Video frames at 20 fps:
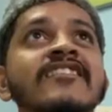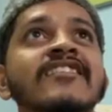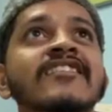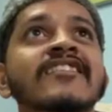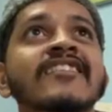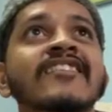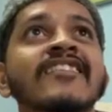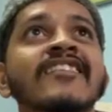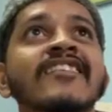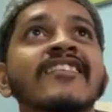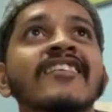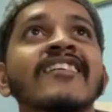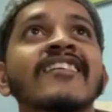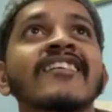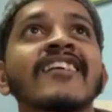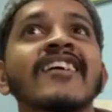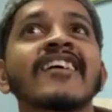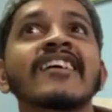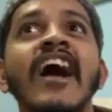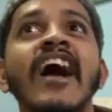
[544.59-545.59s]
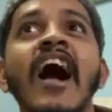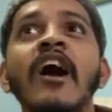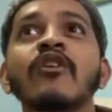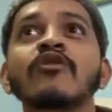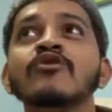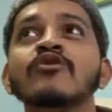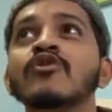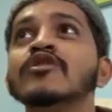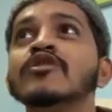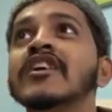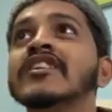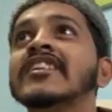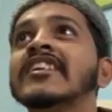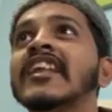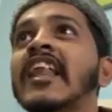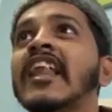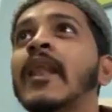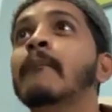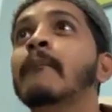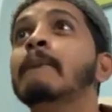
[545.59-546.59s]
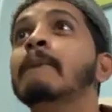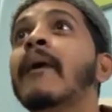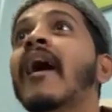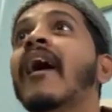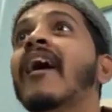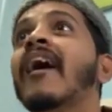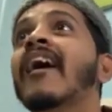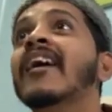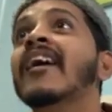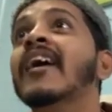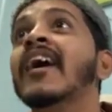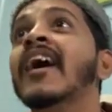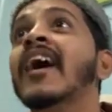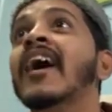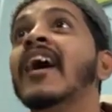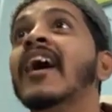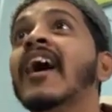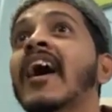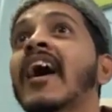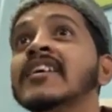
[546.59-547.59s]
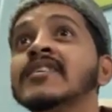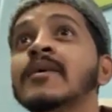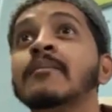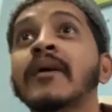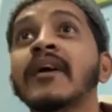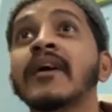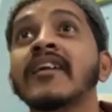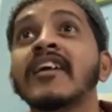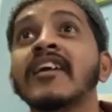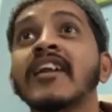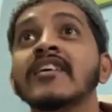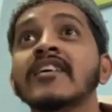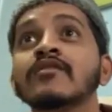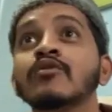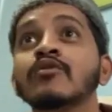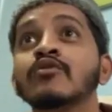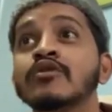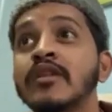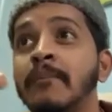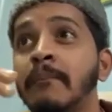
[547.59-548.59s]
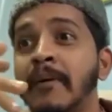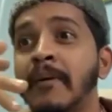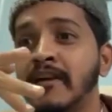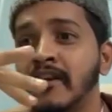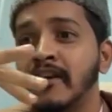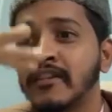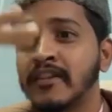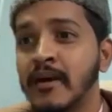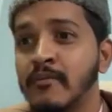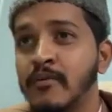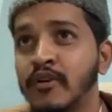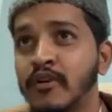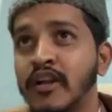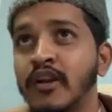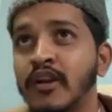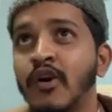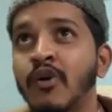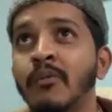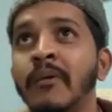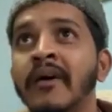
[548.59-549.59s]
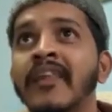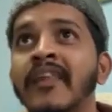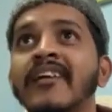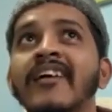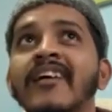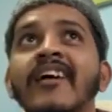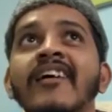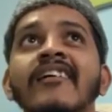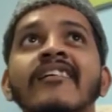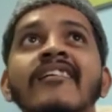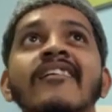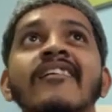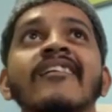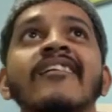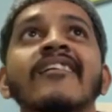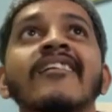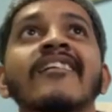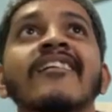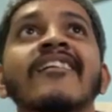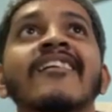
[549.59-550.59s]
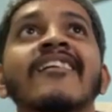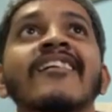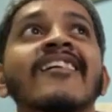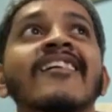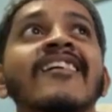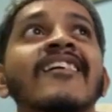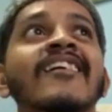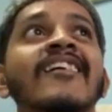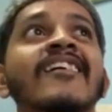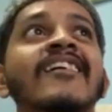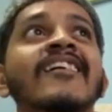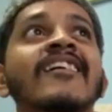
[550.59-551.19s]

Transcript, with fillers: के जैसा लेट जाती खाक में सो जाती ना लंबा हजम करना ना उससे पेट इतना मोटा नौ महीने का